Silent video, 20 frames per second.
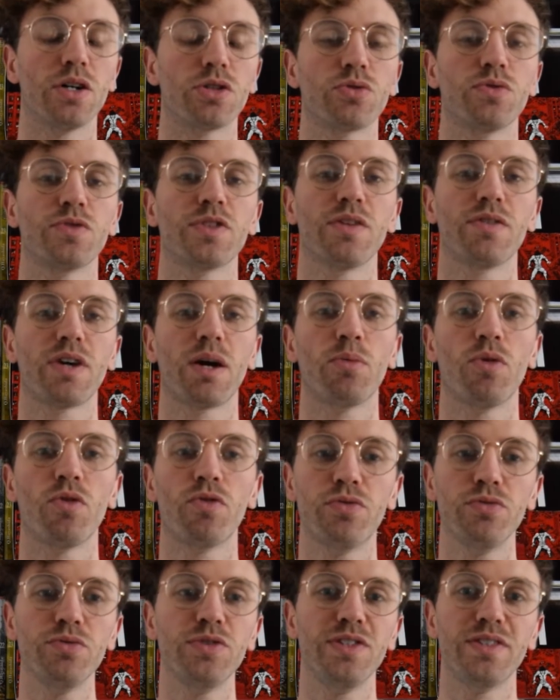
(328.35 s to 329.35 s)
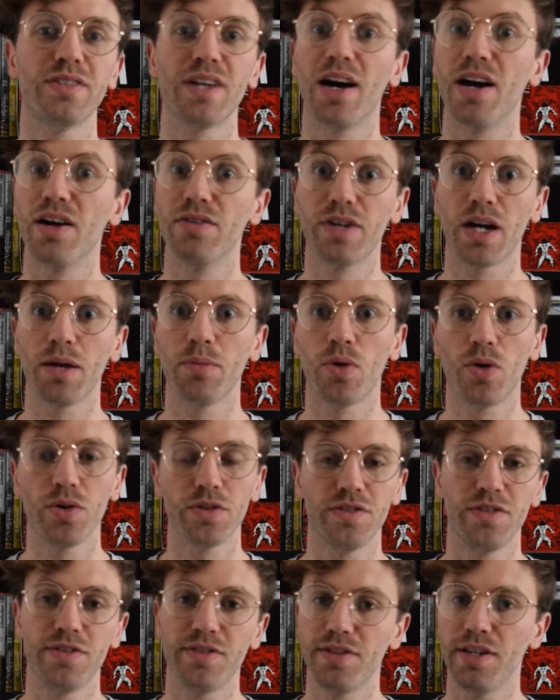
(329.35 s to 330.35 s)
je trouve ça vraiment fou si ça a vraiment
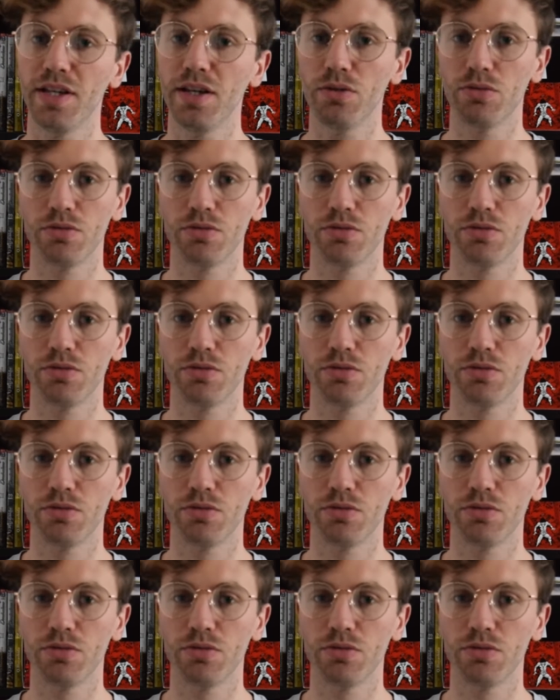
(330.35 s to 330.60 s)
existé.